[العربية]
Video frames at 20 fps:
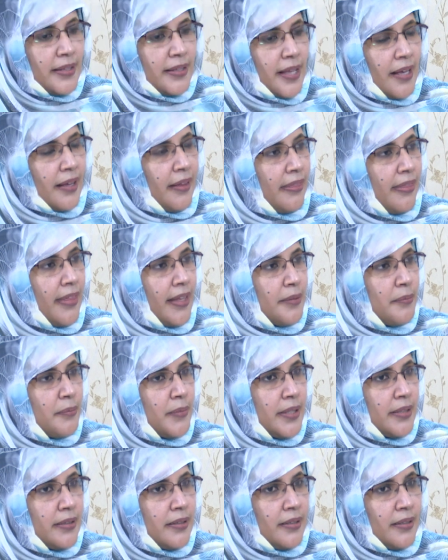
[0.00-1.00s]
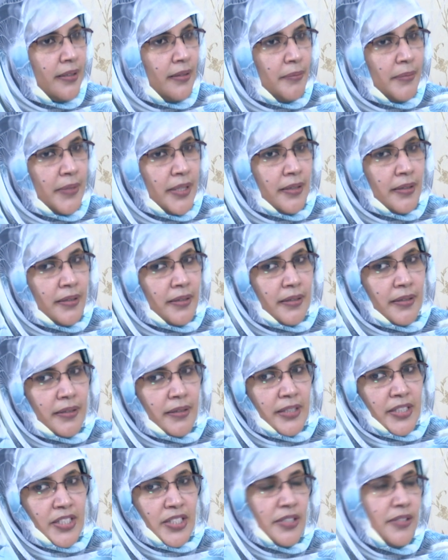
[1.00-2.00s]
أكثر من من
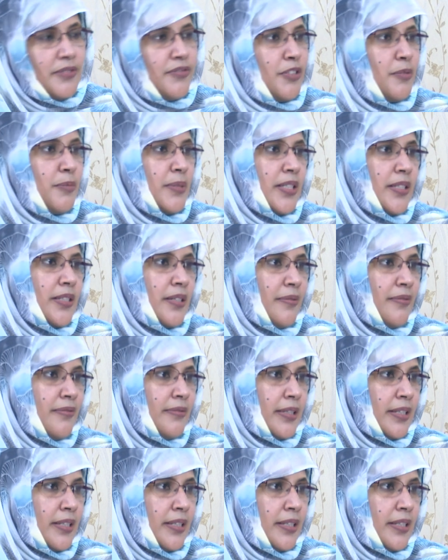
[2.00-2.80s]
20% من